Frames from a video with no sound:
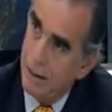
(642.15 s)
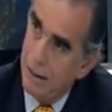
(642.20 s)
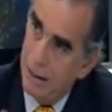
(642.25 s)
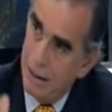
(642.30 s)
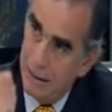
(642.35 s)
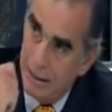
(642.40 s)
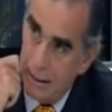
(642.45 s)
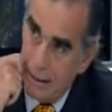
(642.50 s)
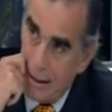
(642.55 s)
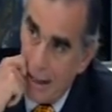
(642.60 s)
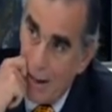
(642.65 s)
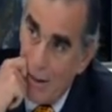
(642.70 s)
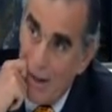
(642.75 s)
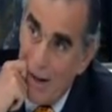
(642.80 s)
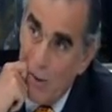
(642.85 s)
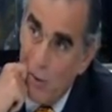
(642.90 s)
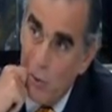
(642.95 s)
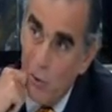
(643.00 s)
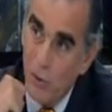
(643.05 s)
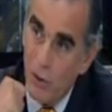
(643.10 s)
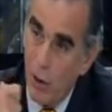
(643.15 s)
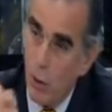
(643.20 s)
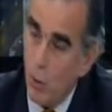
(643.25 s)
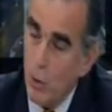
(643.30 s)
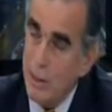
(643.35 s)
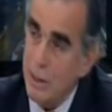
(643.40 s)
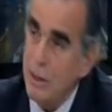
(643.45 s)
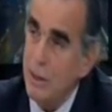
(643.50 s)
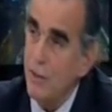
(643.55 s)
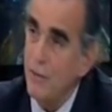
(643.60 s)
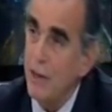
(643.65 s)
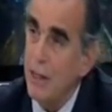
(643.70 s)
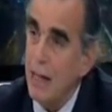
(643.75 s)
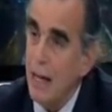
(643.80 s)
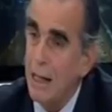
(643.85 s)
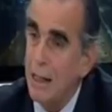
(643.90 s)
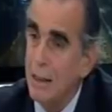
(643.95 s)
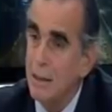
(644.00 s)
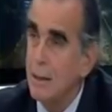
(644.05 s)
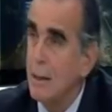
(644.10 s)
este trabajo de jueces y
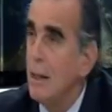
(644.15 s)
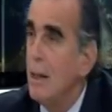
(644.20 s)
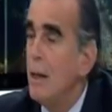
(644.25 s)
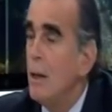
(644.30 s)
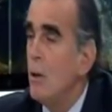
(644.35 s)
fiscales,